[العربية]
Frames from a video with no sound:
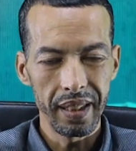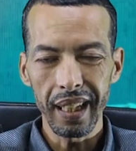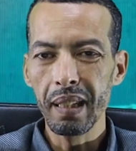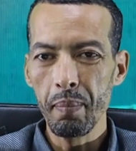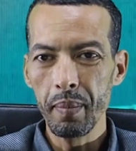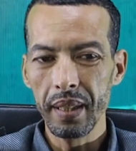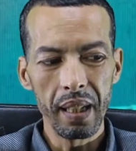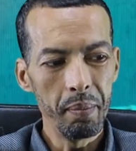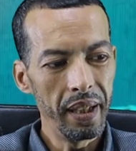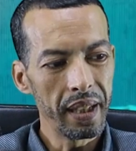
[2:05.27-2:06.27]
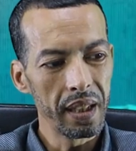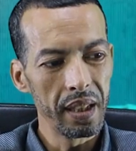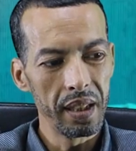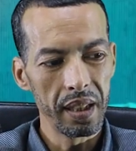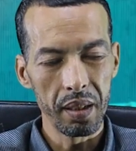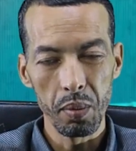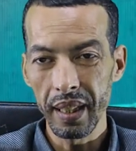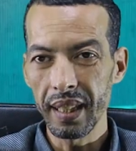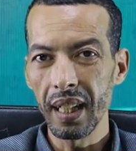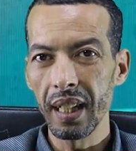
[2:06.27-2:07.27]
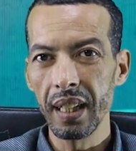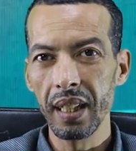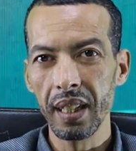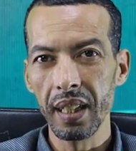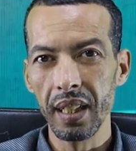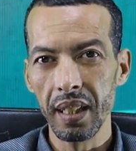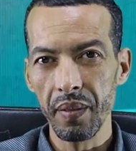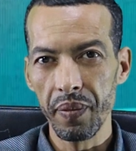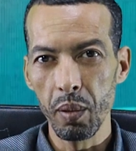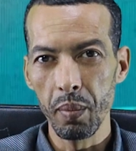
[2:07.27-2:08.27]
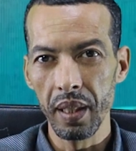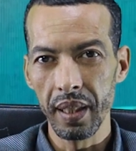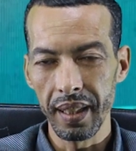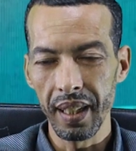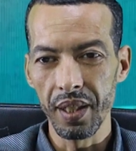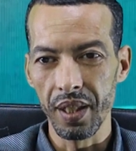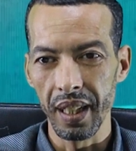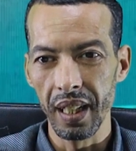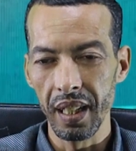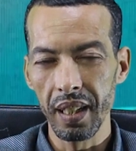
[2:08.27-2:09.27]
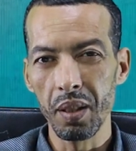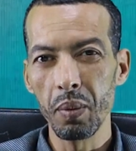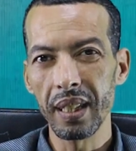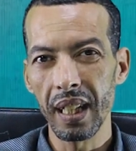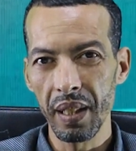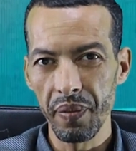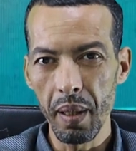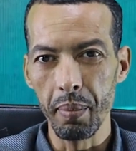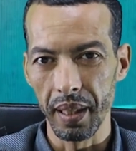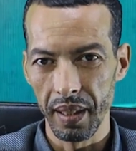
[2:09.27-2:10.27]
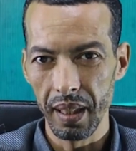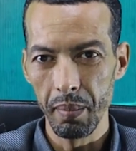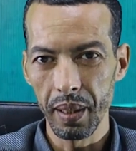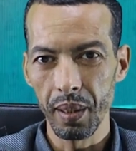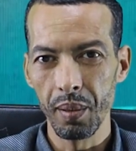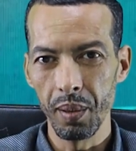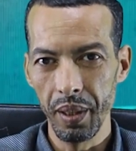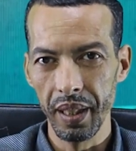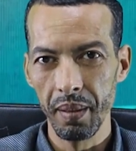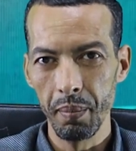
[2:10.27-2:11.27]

تيخدم مزيان مع الرواسر اللي فيهم 5 جي الرواسر اللي فيبر كما تنقولوا حنا